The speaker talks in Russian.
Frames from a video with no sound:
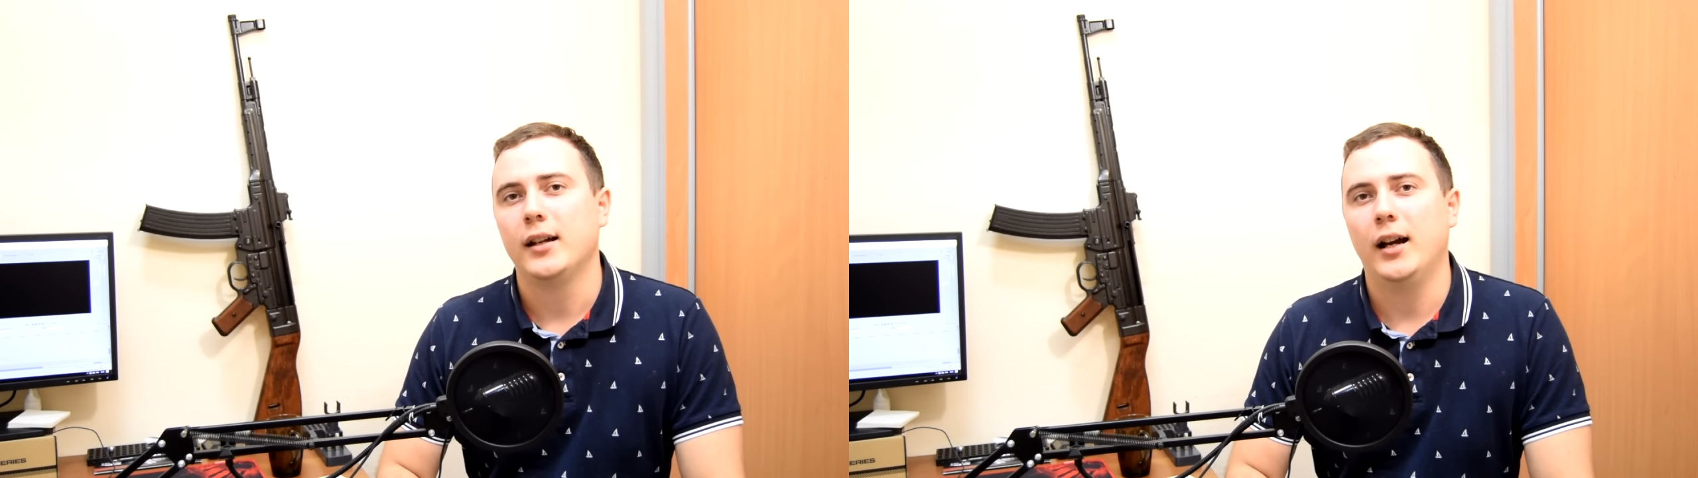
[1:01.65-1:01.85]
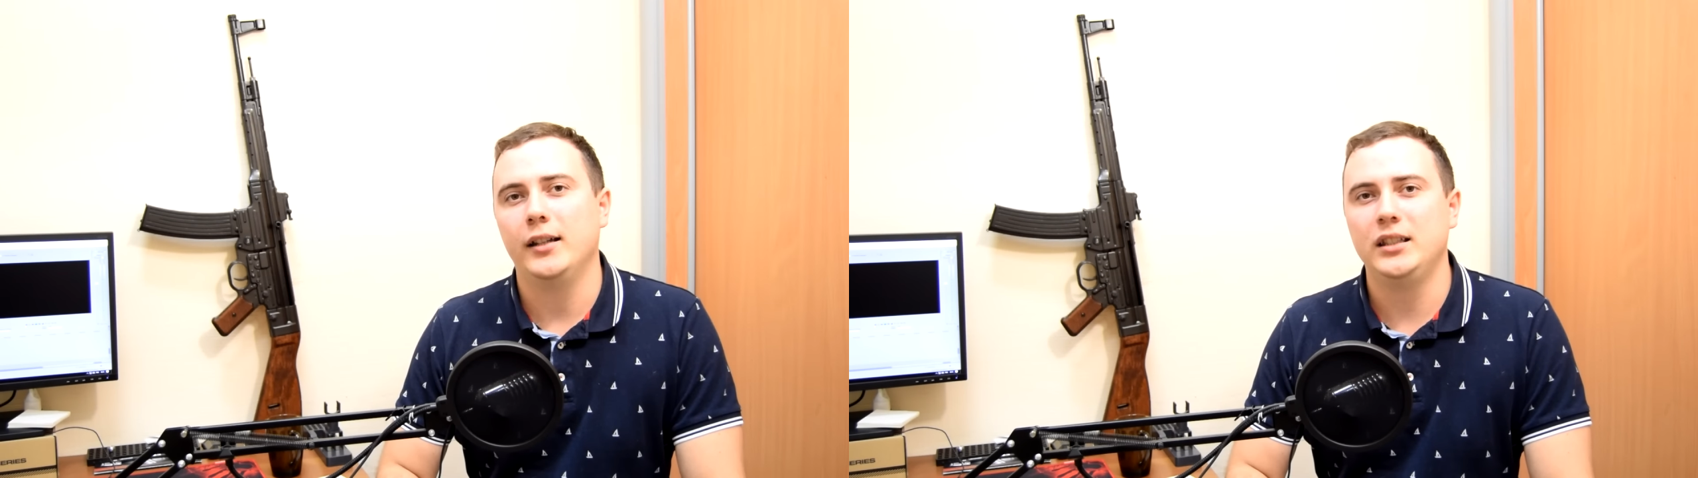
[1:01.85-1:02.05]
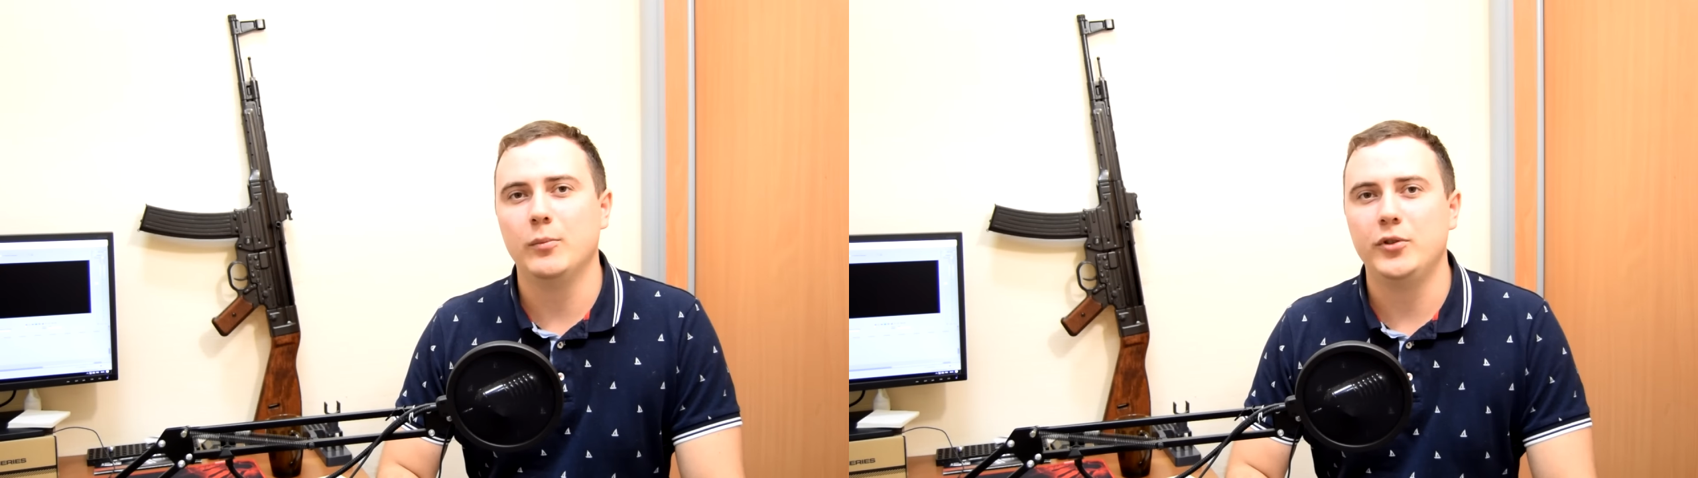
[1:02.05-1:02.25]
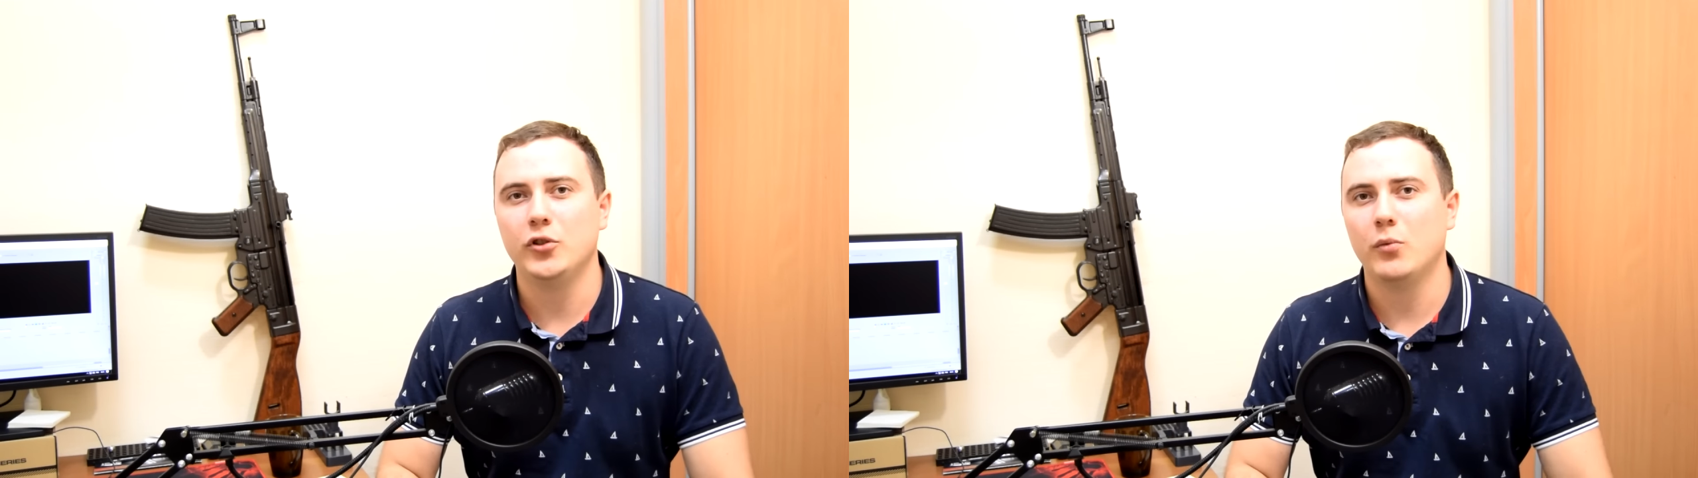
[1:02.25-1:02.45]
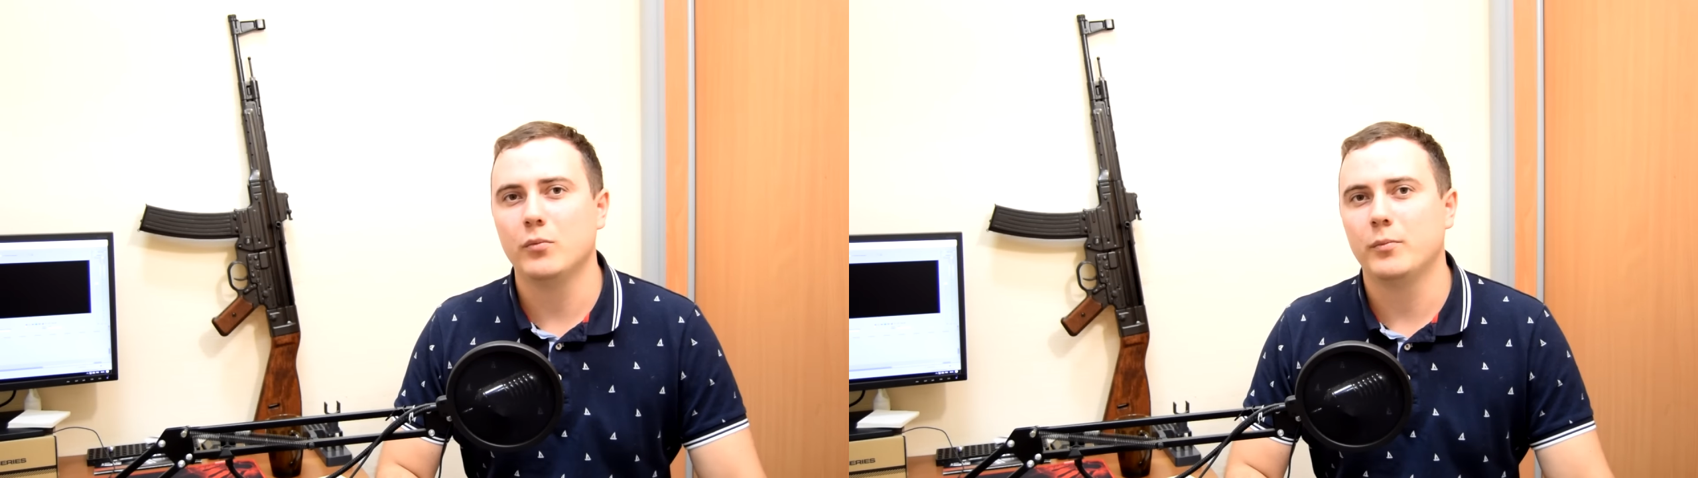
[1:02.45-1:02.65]
одним
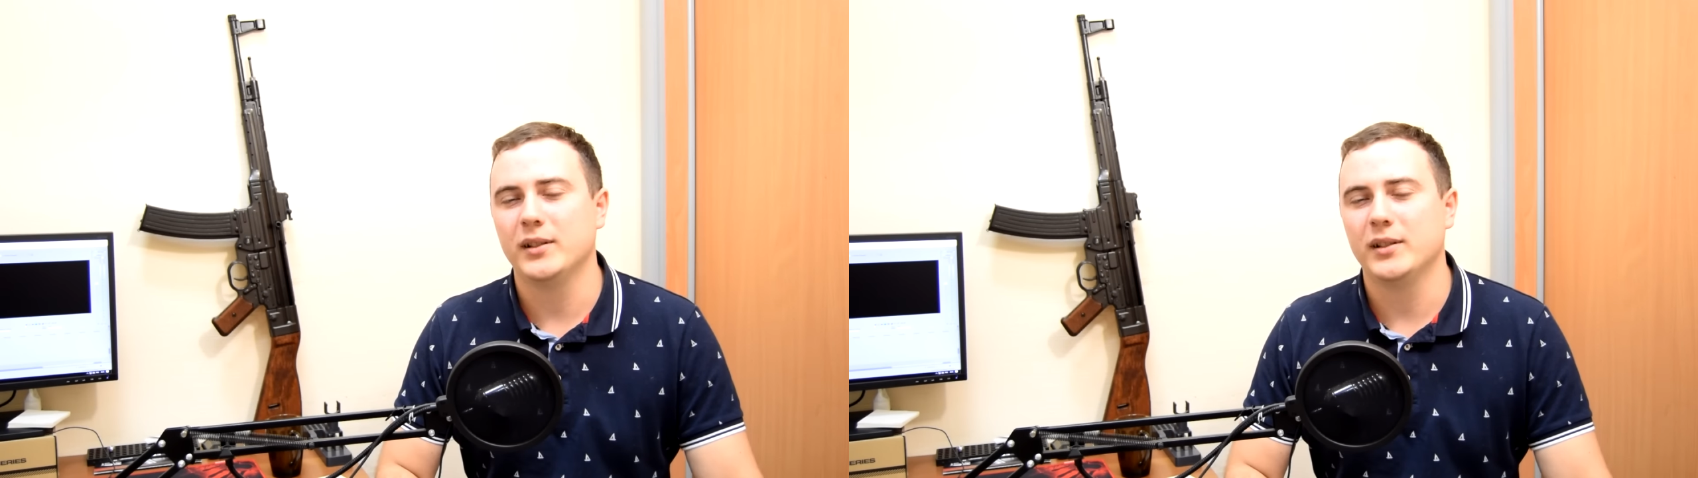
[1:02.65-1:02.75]
днем,